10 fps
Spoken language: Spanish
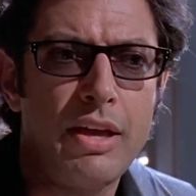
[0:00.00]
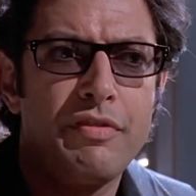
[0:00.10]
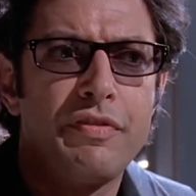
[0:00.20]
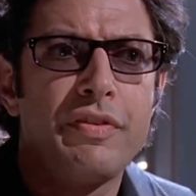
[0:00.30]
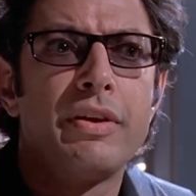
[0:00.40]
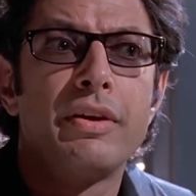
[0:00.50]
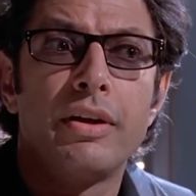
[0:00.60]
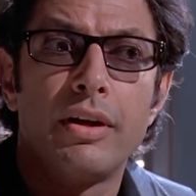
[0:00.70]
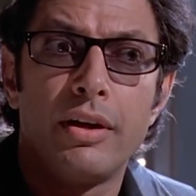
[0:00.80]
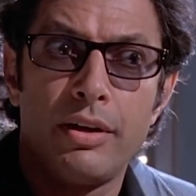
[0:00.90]
que la
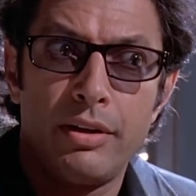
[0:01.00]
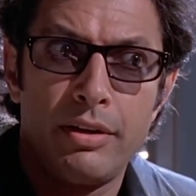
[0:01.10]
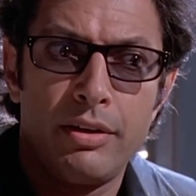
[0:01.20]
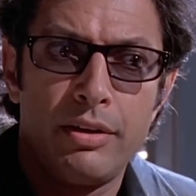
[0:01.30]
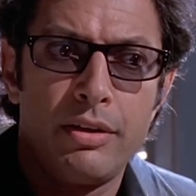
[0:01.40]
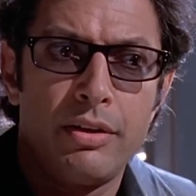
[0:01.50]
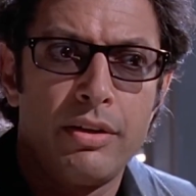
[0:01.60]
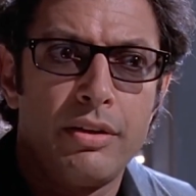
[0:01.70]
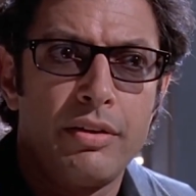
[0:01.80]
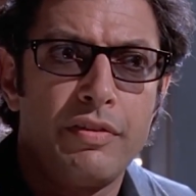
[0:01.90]
vida
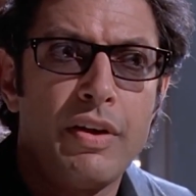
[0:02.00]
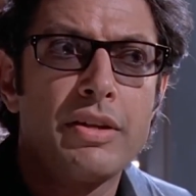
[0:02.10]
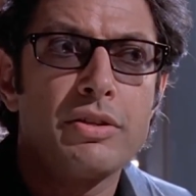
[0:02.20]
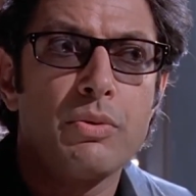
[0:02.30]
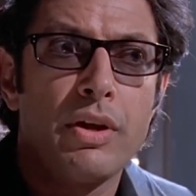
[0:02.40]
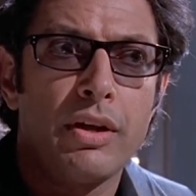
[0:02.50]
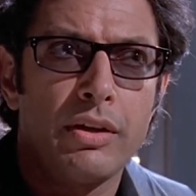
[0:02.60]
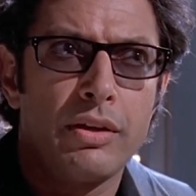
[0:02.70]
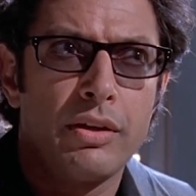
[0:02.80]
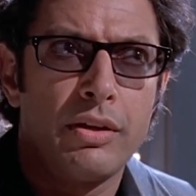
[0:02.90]
se abre
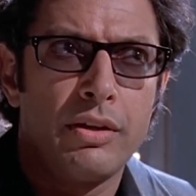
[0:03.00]
camino.